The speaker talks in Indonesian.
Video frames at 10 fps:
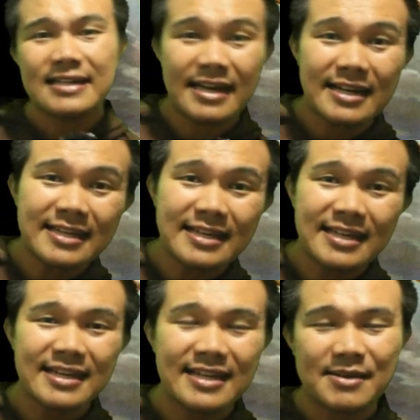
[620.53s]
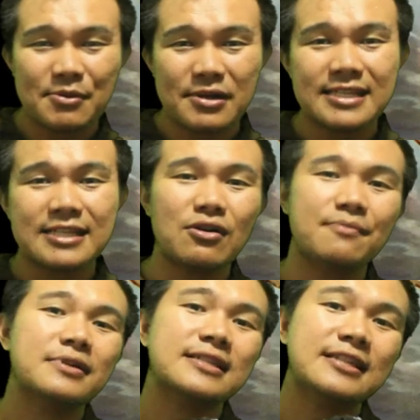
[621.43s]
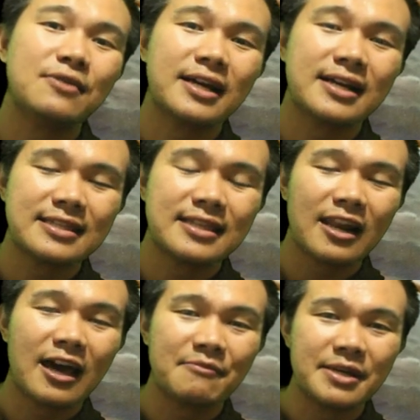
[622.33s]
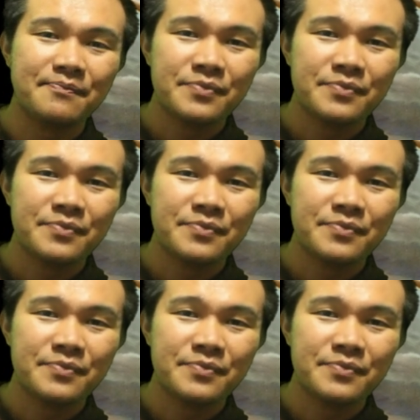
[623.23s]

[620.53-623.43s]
dari peristiwa-peristiwa yang kita alami.